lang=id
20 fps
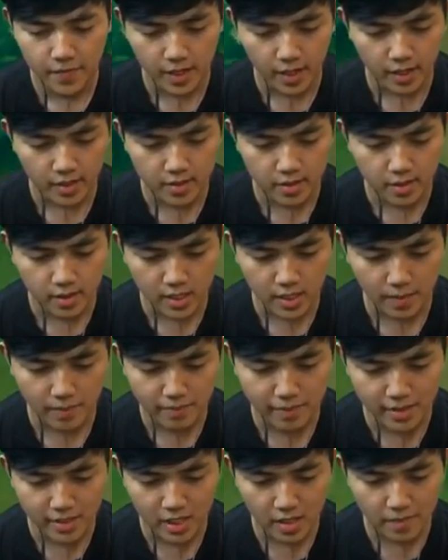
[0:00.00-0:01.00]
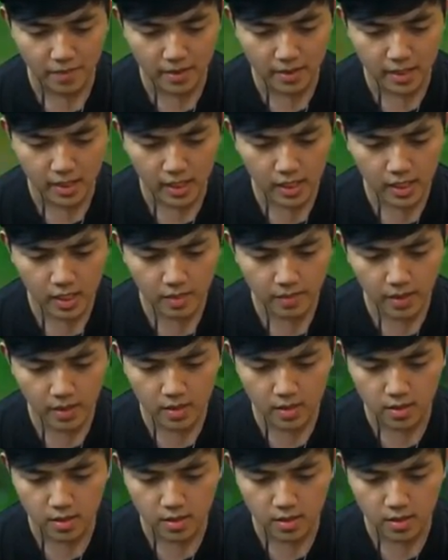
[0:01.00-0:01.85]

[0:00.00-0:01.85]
Nah, kita bantai-bantai lagi pak.